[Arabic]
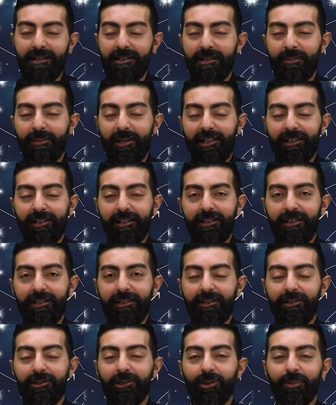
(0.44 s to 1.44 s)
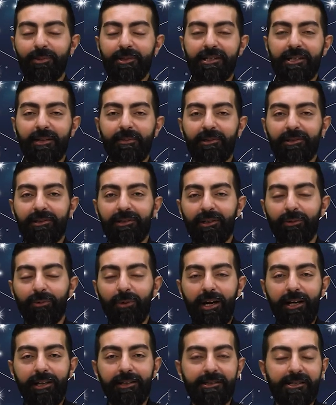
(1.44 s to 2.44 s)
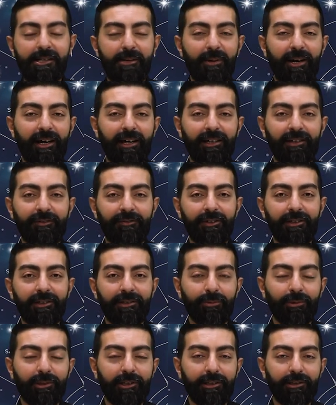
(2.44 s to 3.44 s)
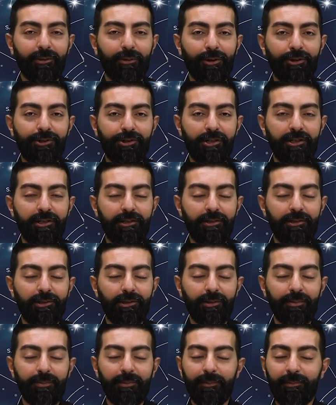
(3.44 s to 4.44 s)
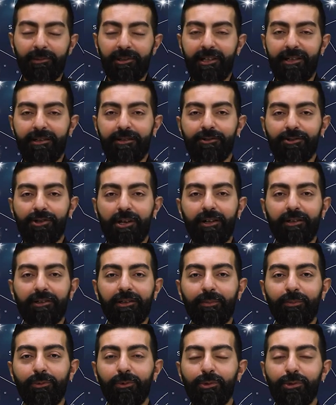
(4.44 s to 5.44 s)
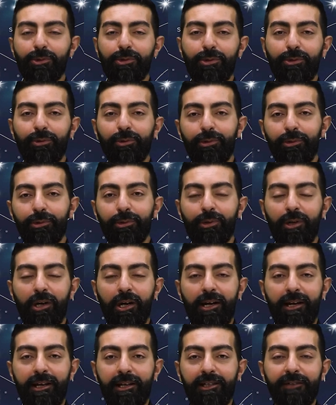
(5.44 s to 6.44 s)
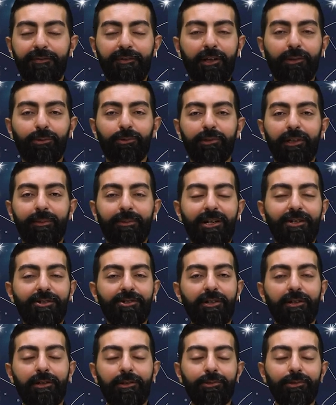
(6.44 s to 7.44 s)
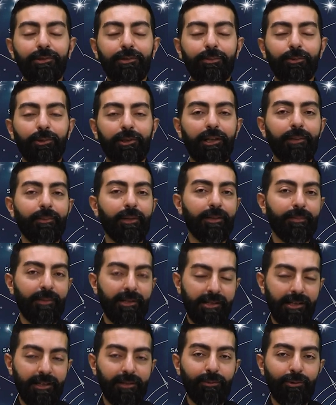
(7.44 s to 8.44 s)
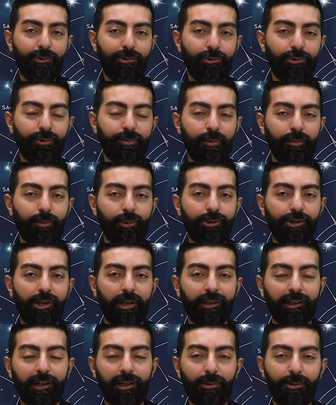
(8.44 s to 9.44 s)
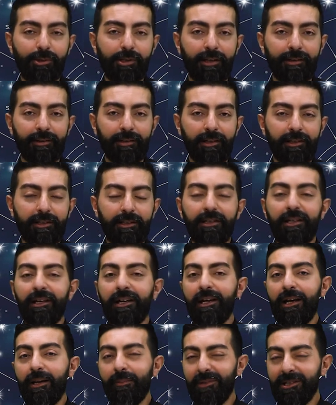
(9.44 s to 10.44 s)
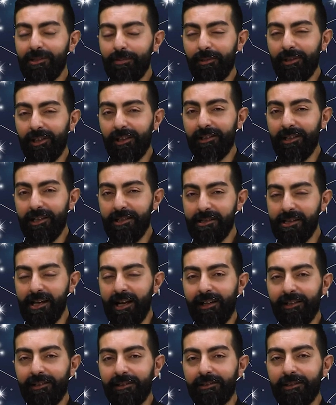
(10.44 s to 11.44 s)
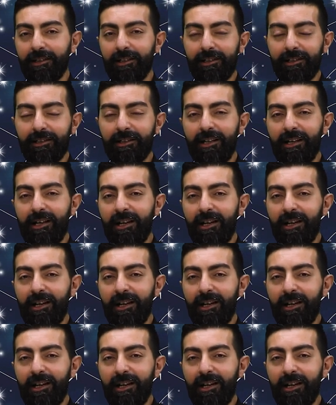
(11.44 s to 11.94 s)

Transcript: صباح الخير اليوم السبت 1 7 2023 اليوم بداية شهر تموز يوليو كيف رح تكون أبراجنا اليوم والقمر ما زال موجود ببرج القوس الناري بس بخلال ساعات النهار